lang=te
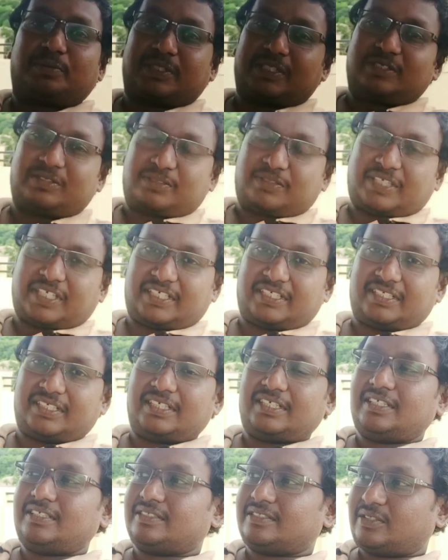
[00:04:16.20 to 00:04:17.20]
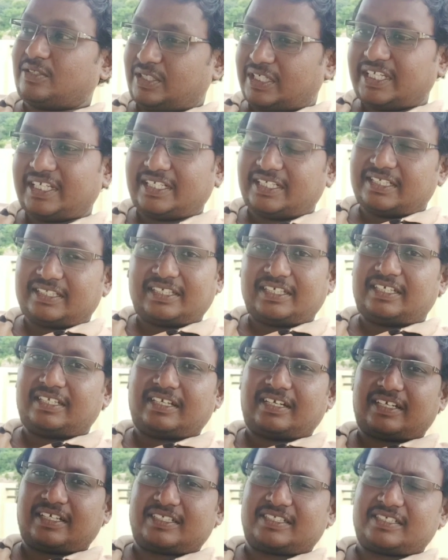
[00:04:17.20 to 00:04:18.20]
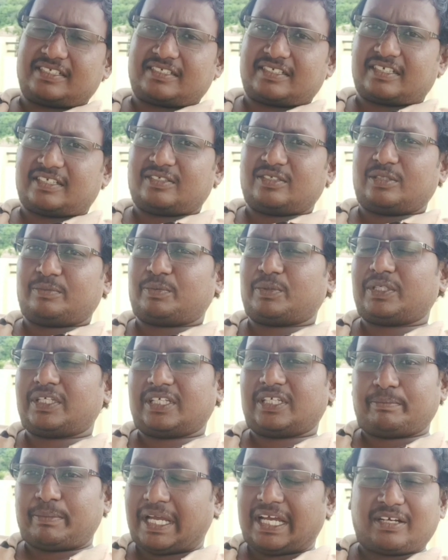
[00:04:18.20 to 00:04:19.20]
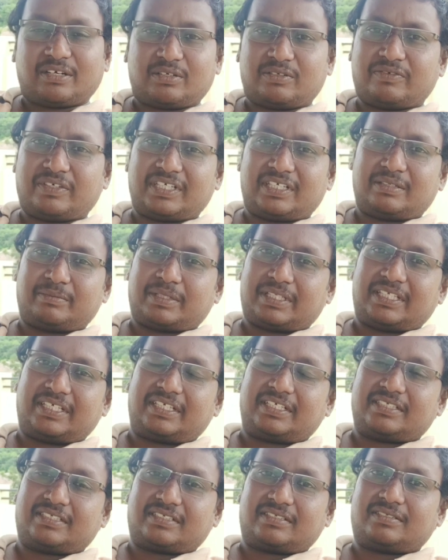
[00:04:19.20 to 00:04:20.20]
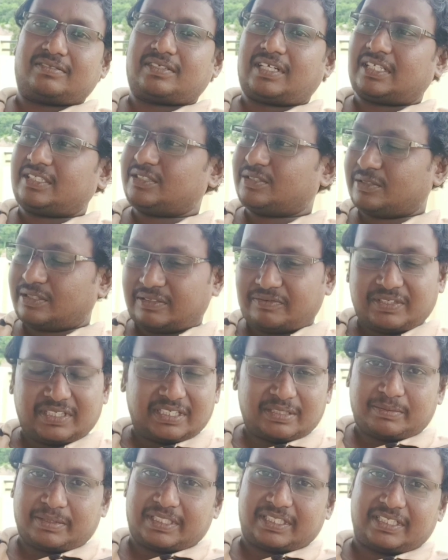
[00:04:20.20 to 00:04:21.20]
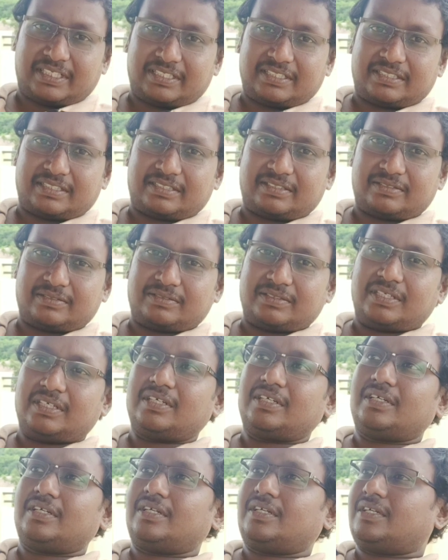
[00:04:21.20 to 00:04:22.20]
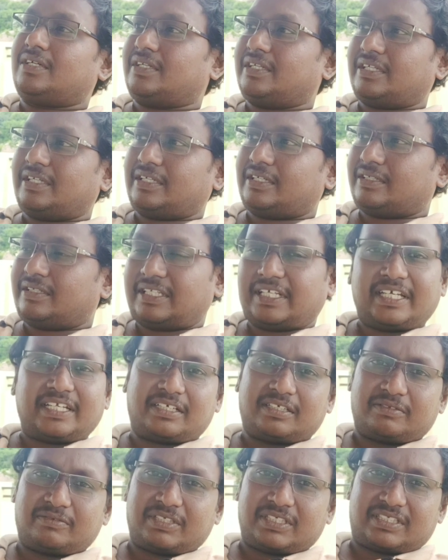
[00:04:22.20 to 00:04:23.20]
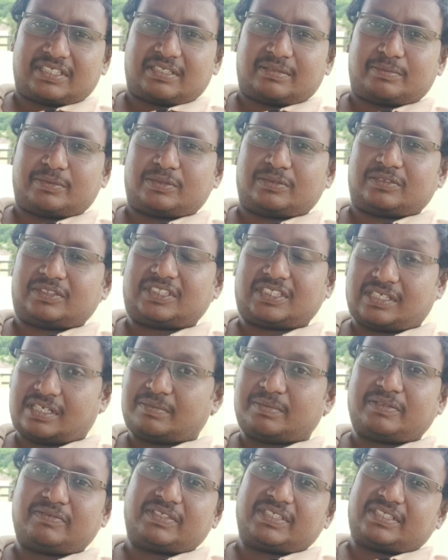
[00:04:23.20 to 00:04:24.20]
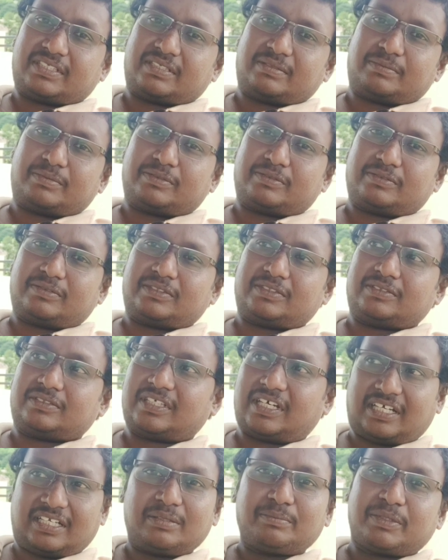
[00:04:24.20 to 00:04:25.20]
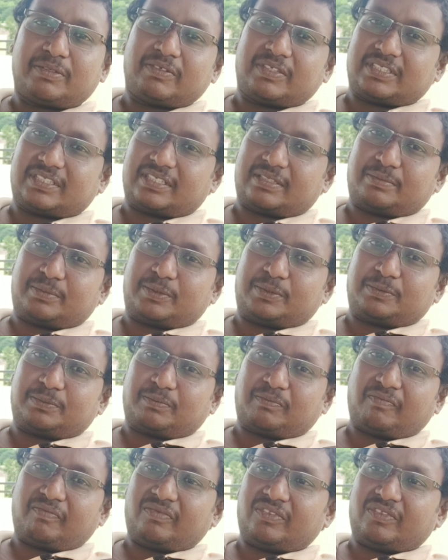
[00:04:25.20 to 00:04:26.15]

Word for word: ఆప్షన్స్ ఉంటాయి సో నేనైతే ఇలాగే చేశాను ఇప్పుడు నేను మ్యాంగో వేయడం అదే రీజన్ అంజూర వేయడం అదే రీజన్ నేరేడు వేసాము జామ వేసాము దానిమ్మ వేసాము